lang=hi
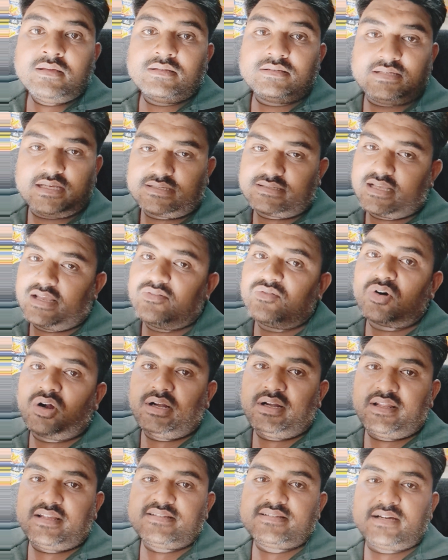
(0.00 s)
जैसे ही वो
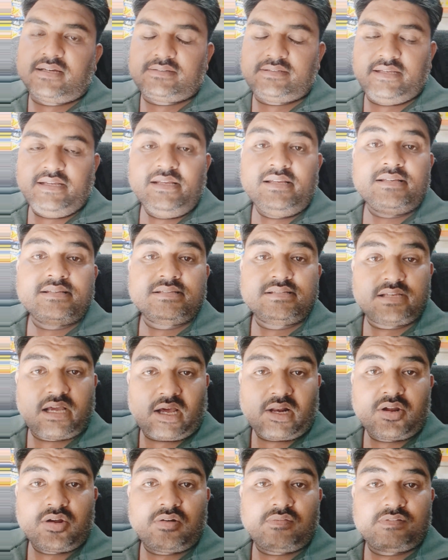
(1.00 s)
आंटी जाती है
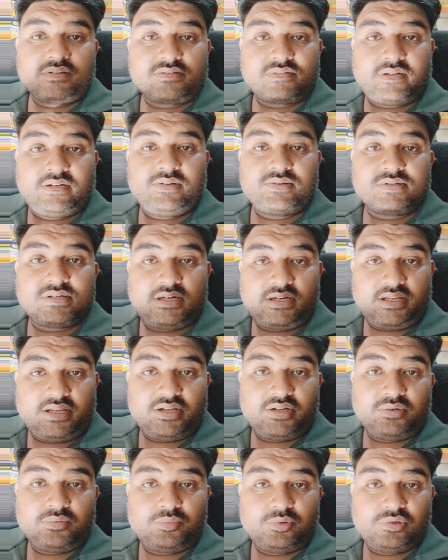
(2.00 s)
सारे ऑफिस वाले उस लड़की
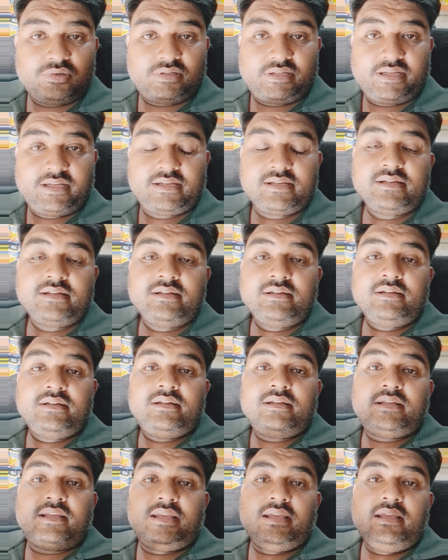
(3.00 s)
को बोलती है
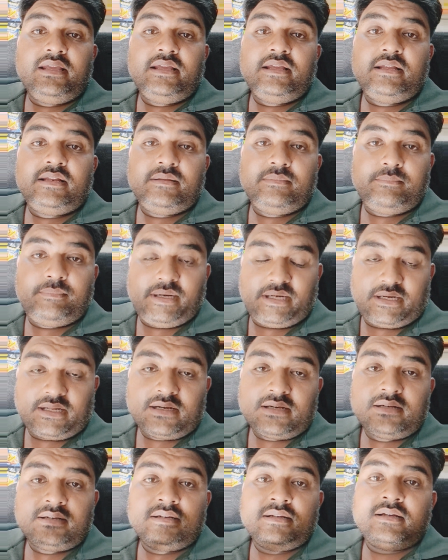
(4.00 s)
कि बेटा